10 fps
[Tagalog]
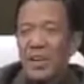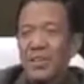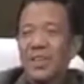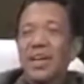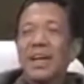
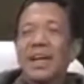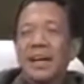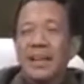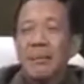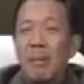Ayun,
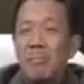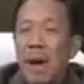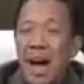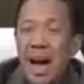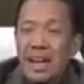di pa
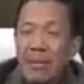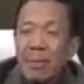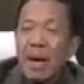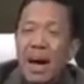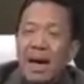pangarap
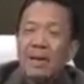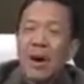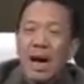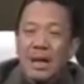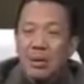
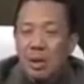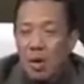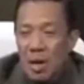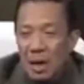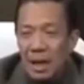araw-araw
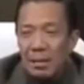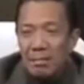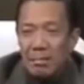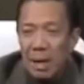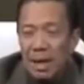daw
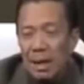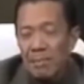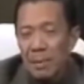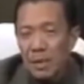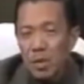laging
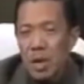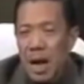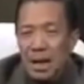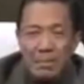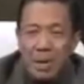magiging Pasko
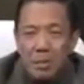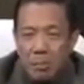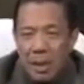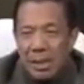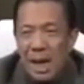lagi. Meron
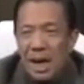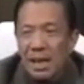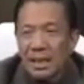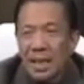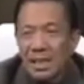pang isang
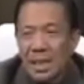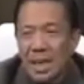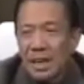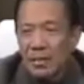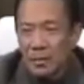kanta
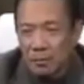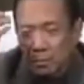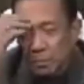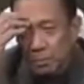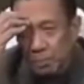sila yung
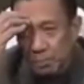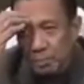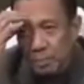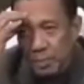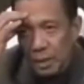
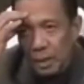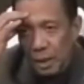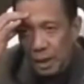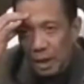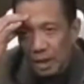
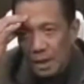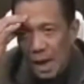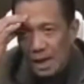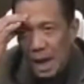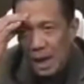
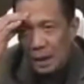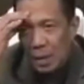Sana